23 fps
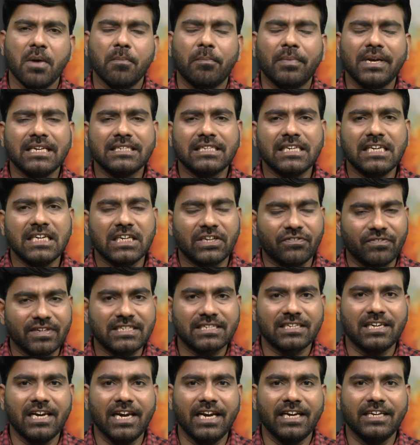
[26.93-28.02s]
మరి అసలు ఈ
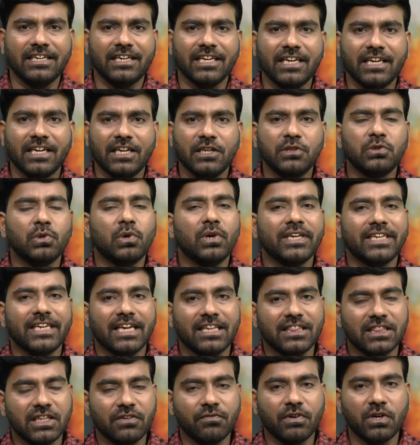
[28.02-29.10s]
ట్విస్ట్లు ఏంటి ఇందులో
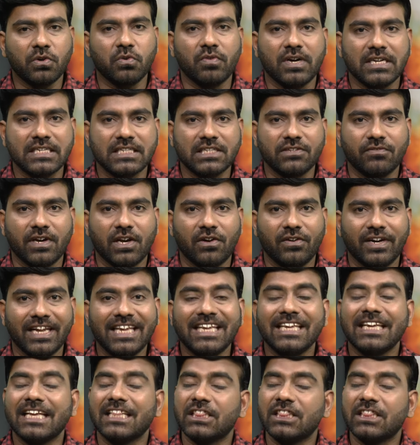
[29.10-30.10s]
ఎంతవరకు వాస్తవాలున్నాయి